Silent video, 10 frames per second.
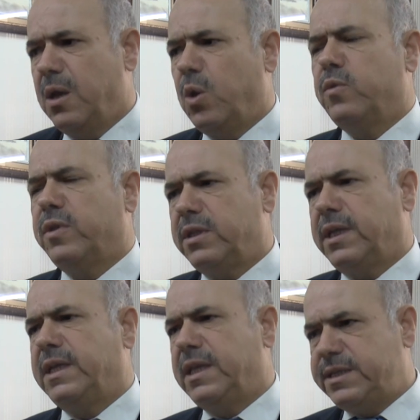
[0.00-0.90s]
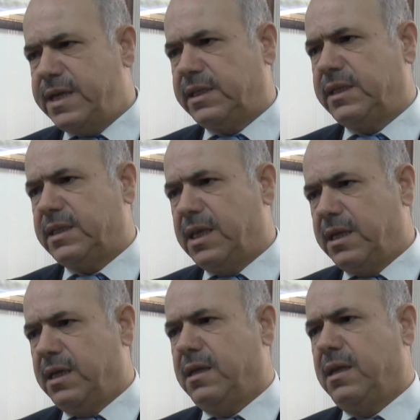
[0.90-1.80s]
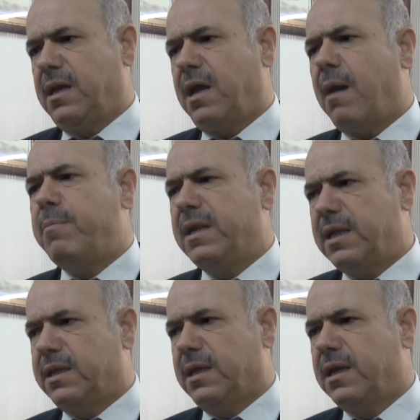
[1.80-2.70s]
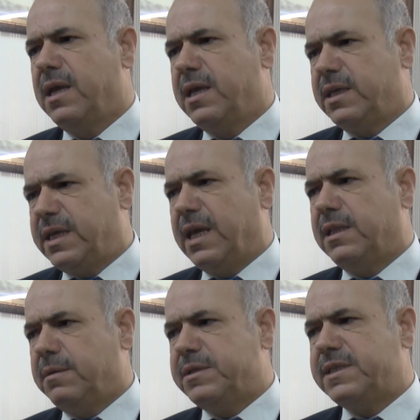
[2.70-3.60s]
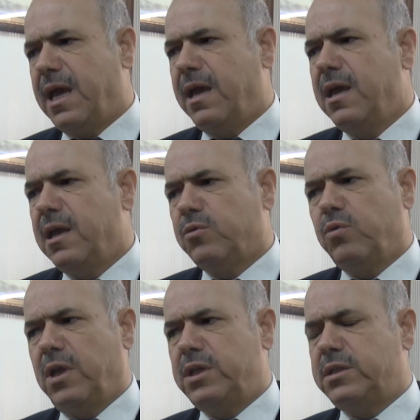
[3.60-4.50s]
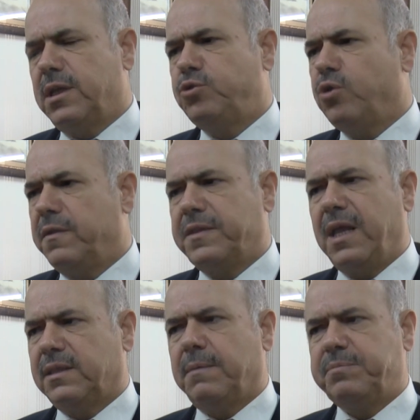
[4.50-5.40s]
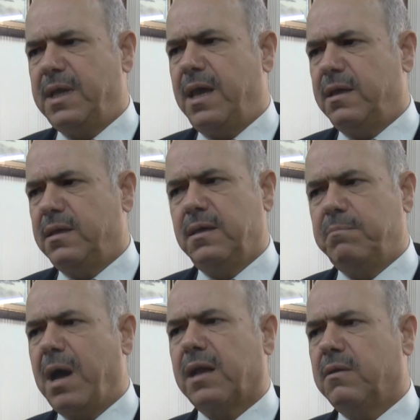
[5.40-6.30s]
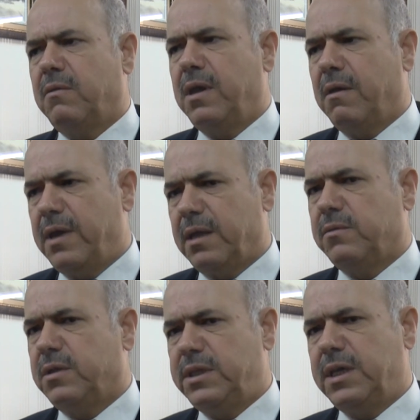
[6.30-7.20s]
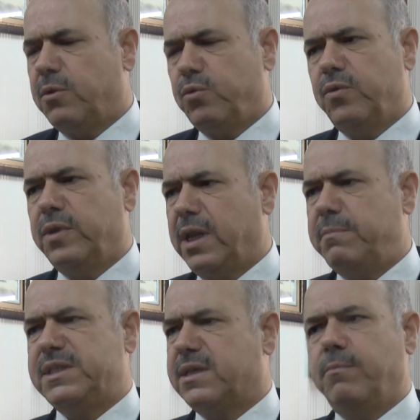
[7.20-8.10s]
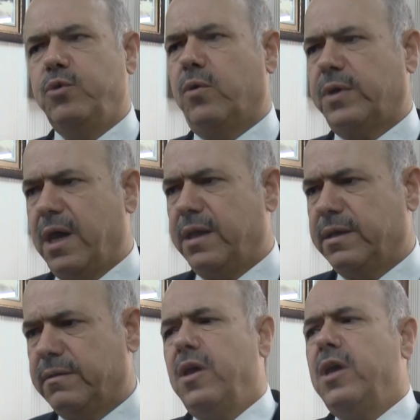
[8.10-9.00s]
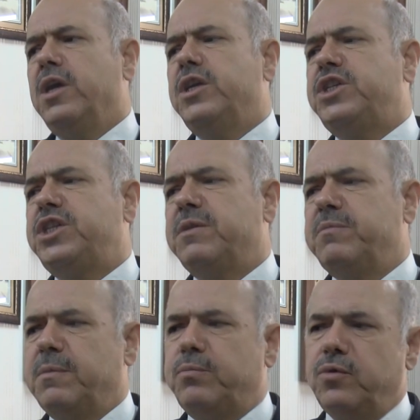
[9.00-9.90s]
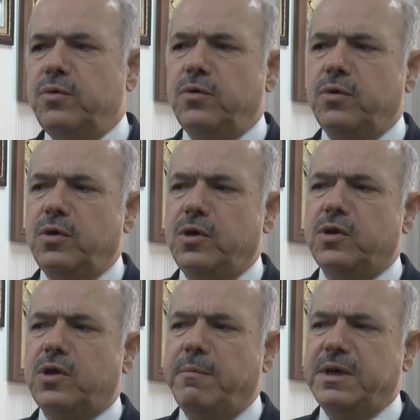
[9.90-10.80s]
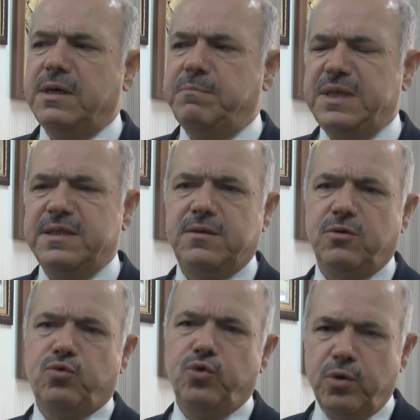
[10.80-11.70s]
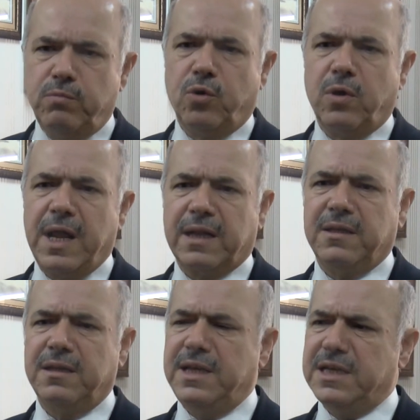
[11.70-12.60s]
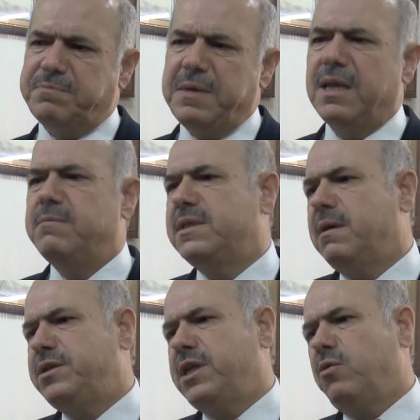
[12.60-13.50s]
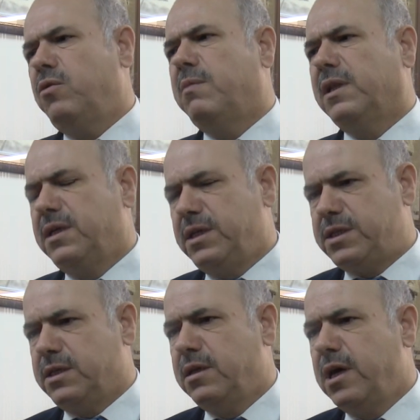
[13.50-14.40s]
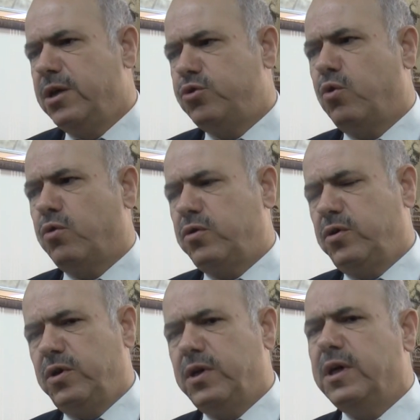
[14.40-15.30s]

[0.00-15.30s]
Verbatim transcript: onların da geri çektikleri e, haberleri geldi bize. Dolayısıyla şu anda Antep'te e, baklavaya veya diğer ürünlere bir zam yok yani. Şimdi bunu e, tabii ki biz duyum olaraktan resmi elimizde bir şey olmadığı için çok e,